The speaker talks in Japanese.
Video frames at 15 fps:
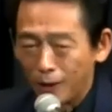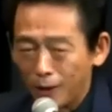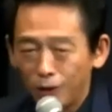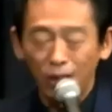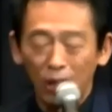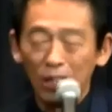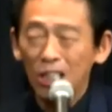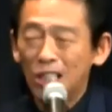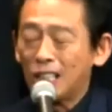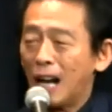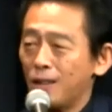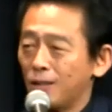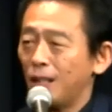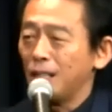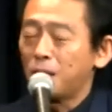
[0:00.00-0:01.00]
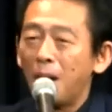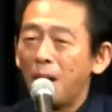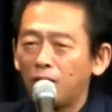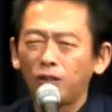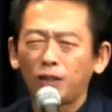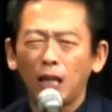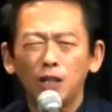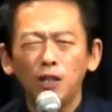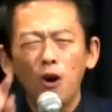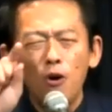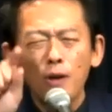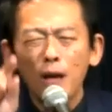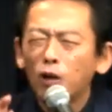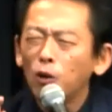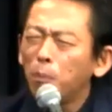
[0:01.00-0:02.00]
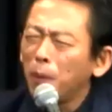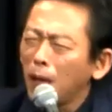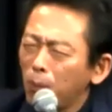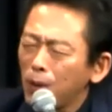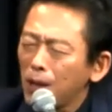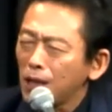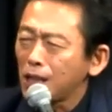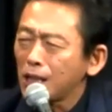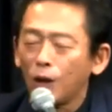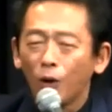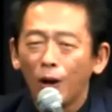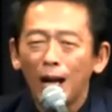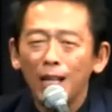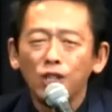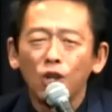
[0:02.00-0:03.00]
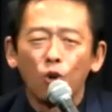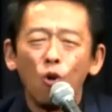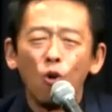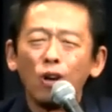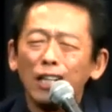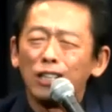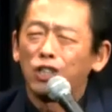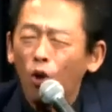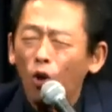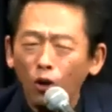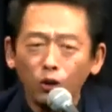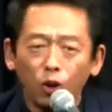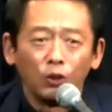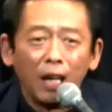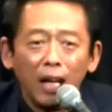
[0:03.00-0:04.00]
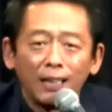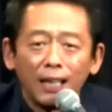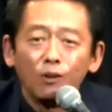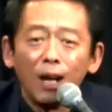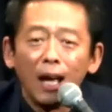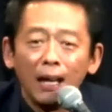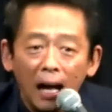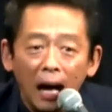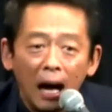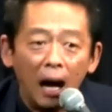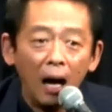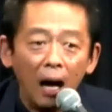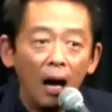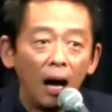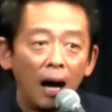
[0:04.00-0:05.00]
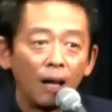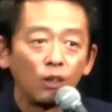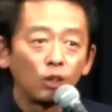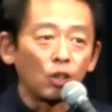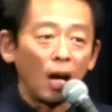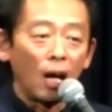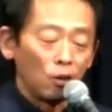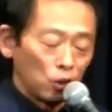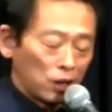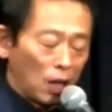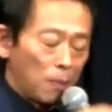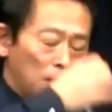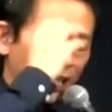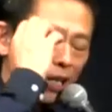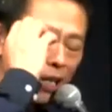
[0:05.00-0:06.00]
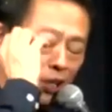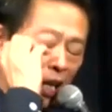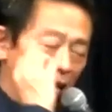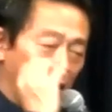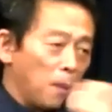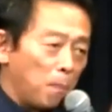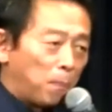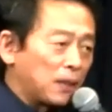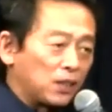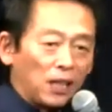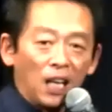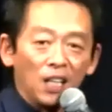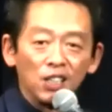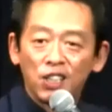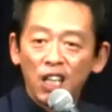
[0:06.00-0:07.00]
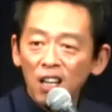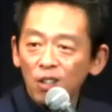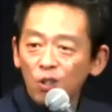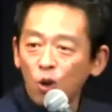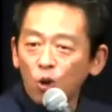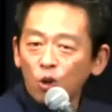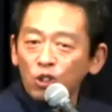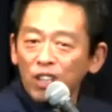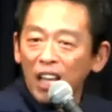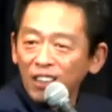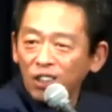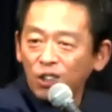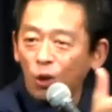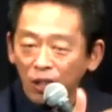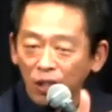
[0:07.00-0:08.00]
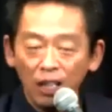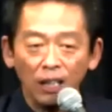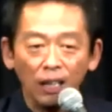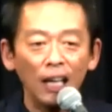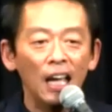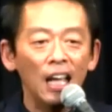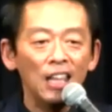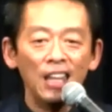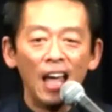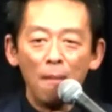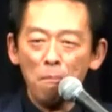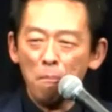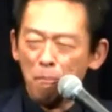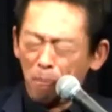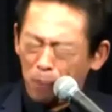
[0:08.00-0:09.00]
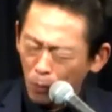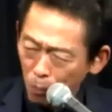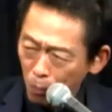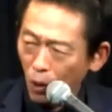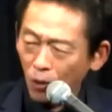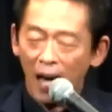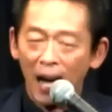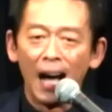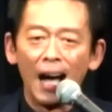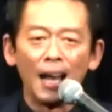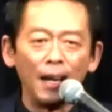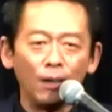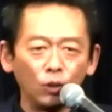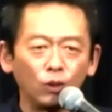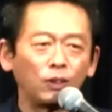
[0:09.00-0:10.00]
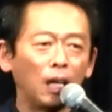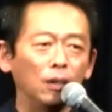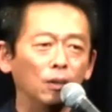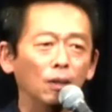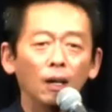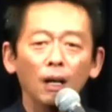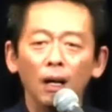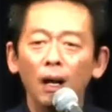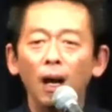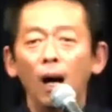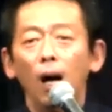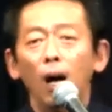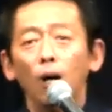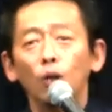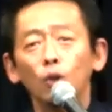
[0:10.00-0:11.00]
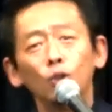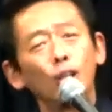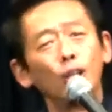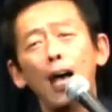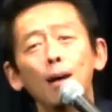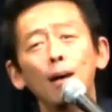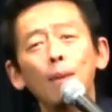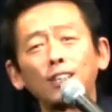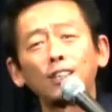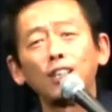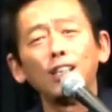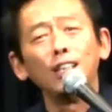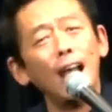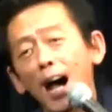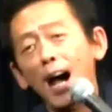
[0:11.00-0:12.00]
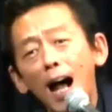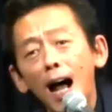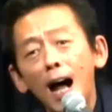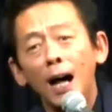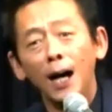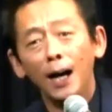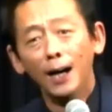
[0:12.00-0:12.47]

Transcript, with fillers: まくって2時間ぐらいしまくって、ようやく BBC のラジオ今回ちょこっと出れたぐらいが、あの人あの差別発言一発で全国ネットに何分も流れるっていう。羨ましいな